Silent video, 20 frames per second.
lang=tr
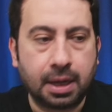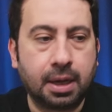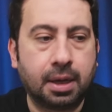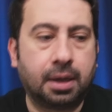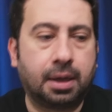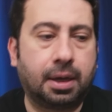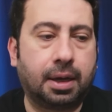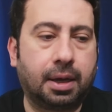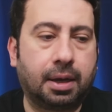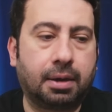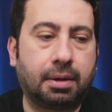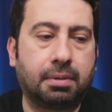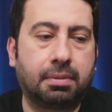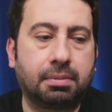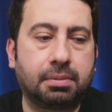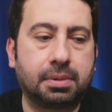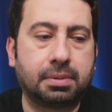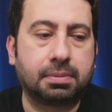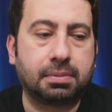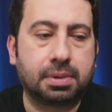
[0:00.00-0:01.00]
Ee,
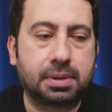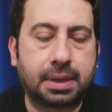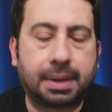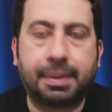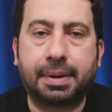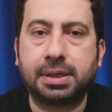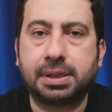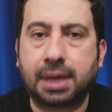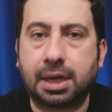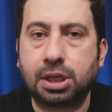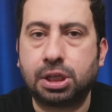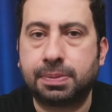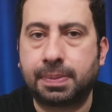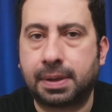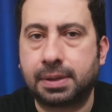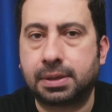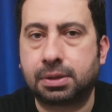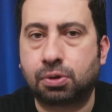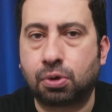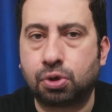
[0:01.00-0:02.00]
Sebastian
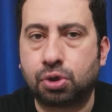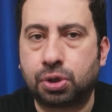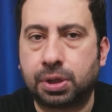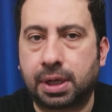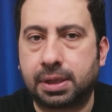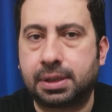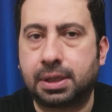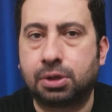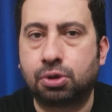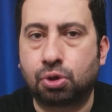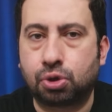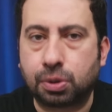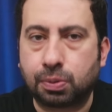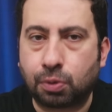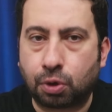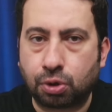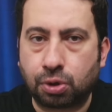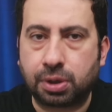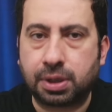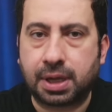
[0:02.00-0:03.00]
Şimanski konusunda aslında Jose
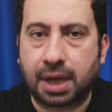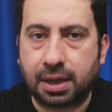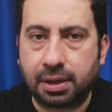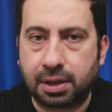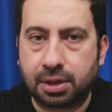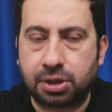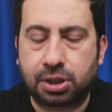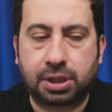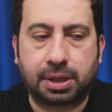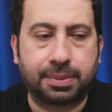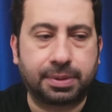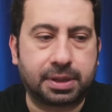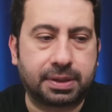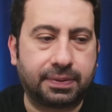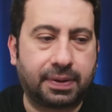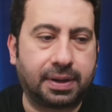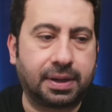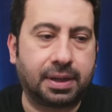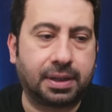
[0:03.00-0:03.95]
Mourinho'nun kendi açıklaması var.